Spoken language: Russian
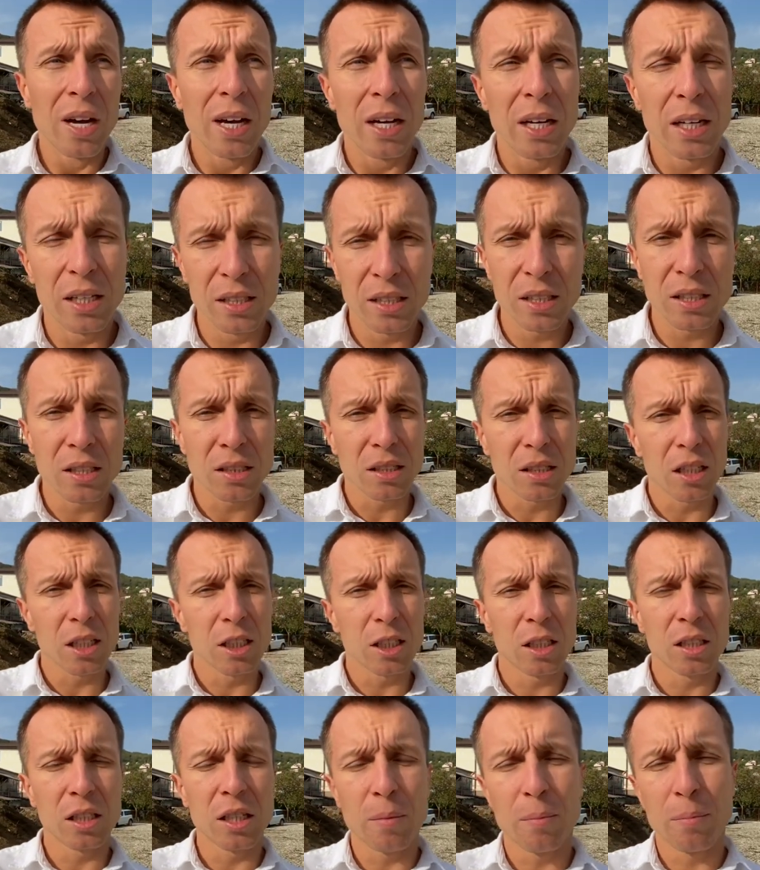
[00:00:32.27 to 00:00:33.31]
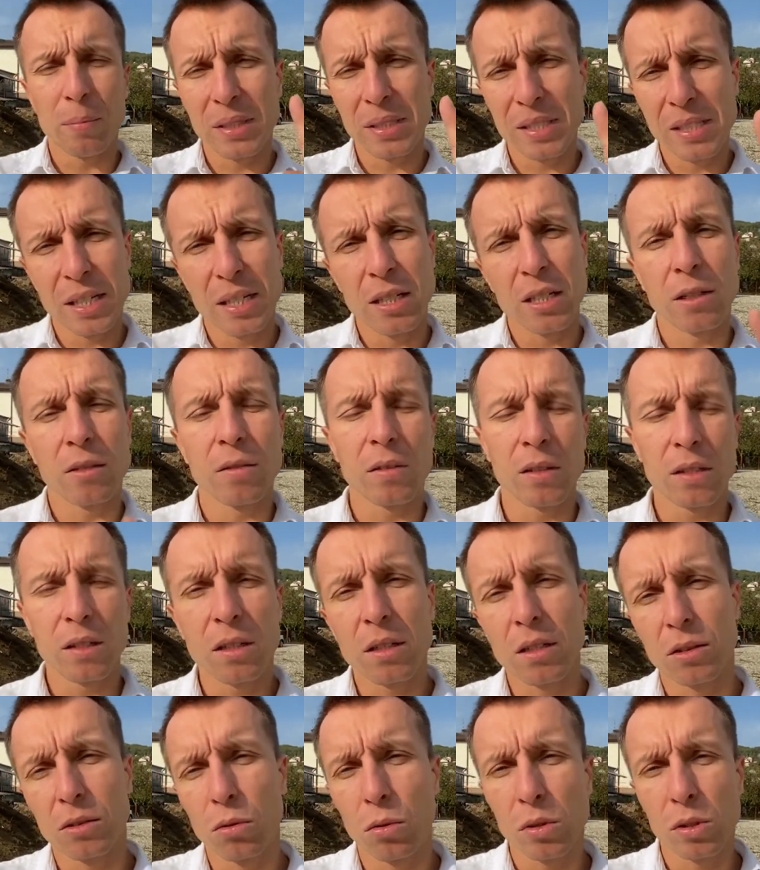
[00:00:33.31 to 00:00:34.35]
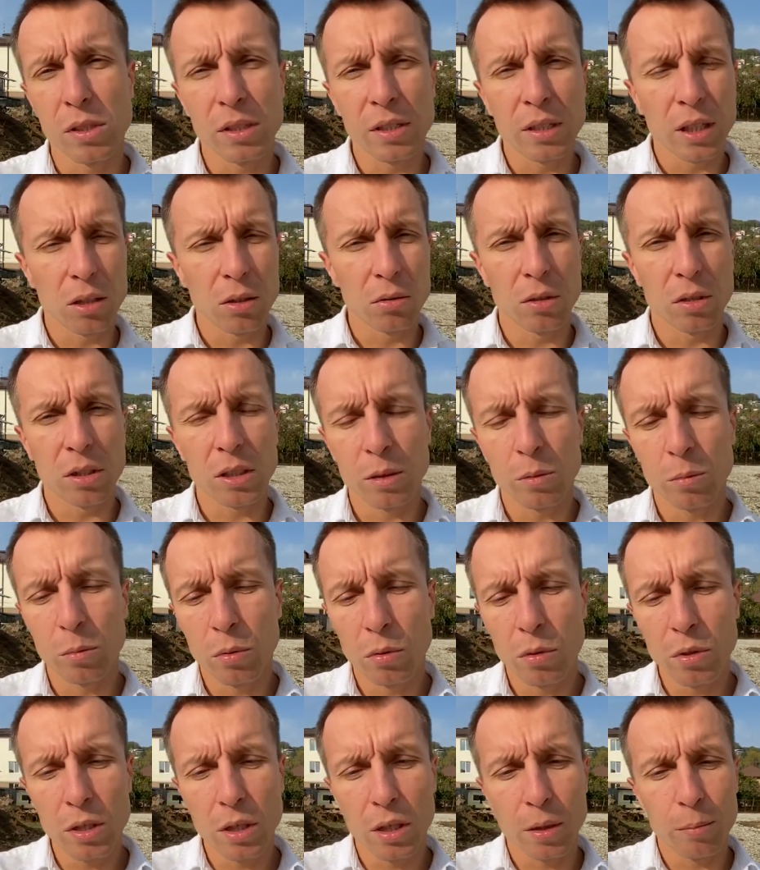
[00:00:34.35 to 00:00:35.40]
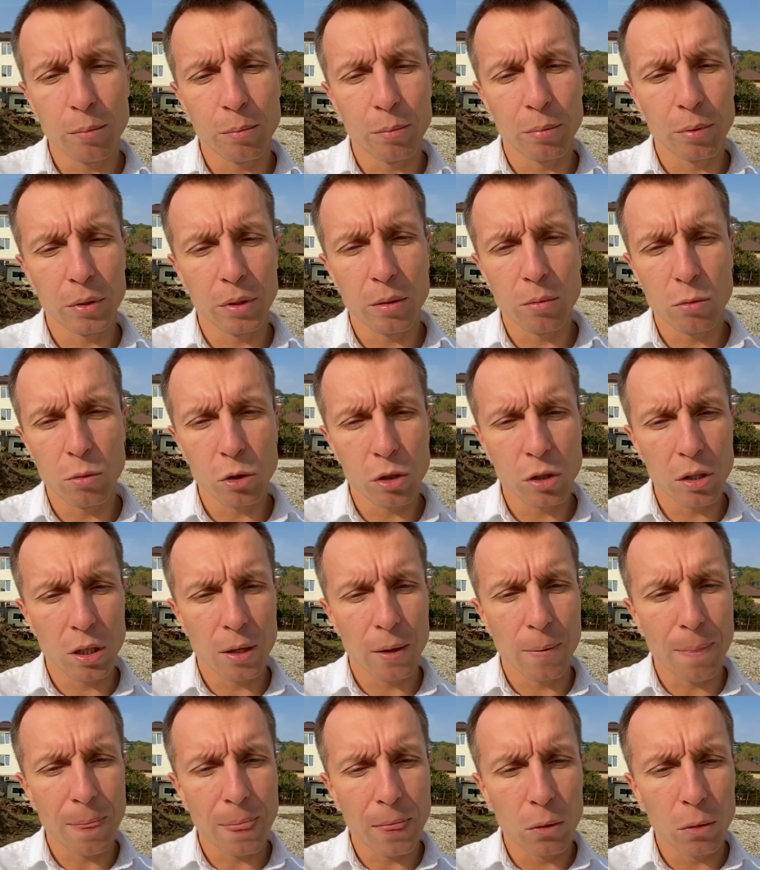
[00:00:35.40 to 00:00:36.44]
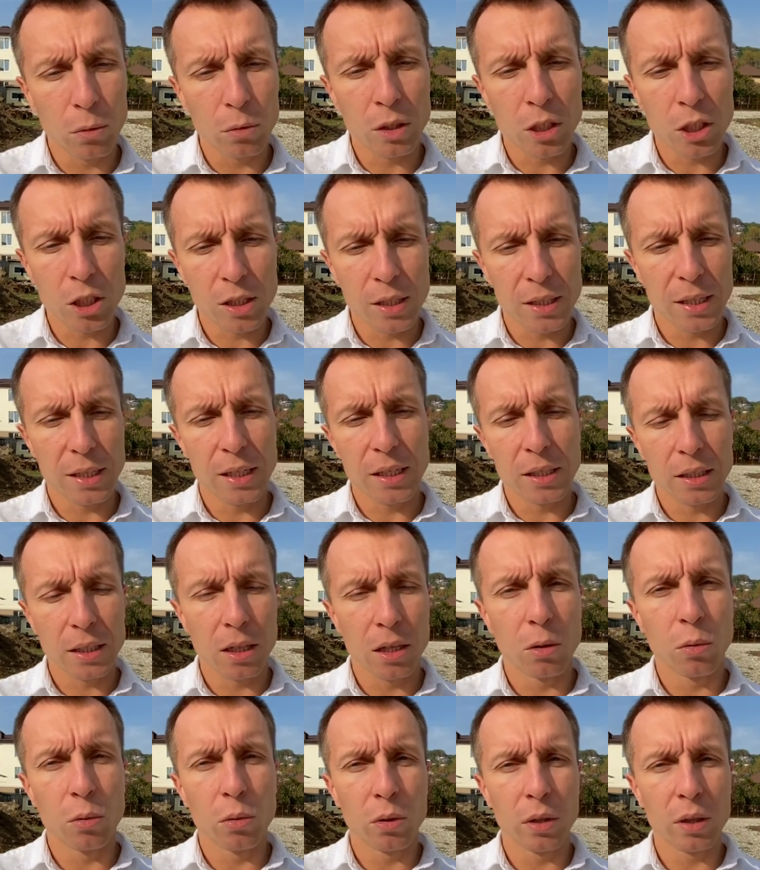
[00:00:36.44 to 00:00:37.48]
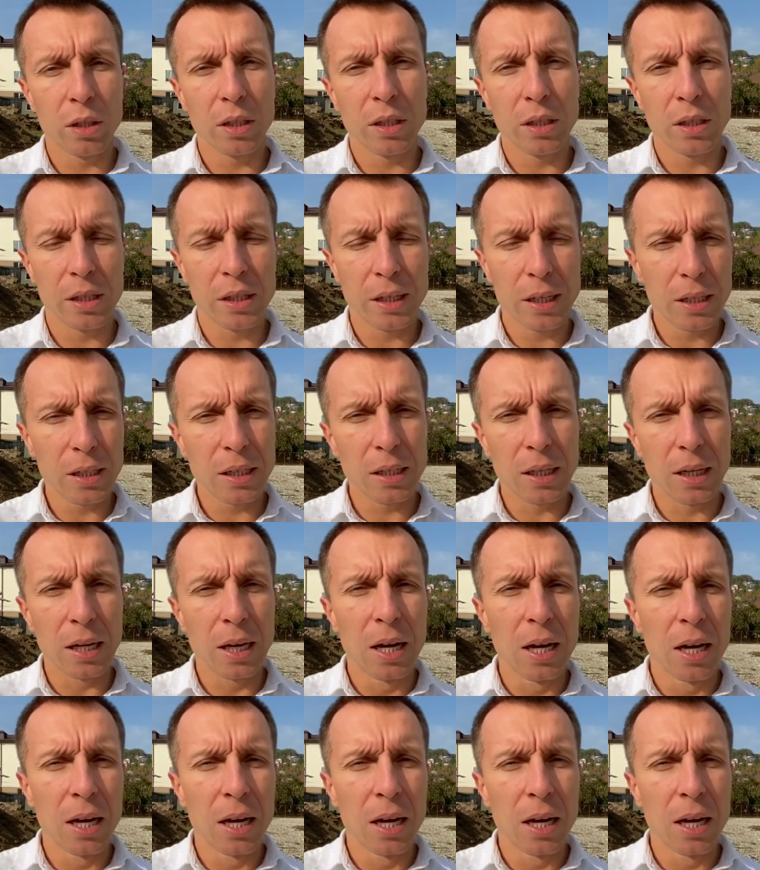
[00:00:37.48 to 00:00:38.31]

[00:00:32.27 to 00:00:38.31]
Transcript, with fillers: И здесь осталась одна последняя квартира, которая слетает у нас с брони, потому что у нас нашей клиентки, у Ирины,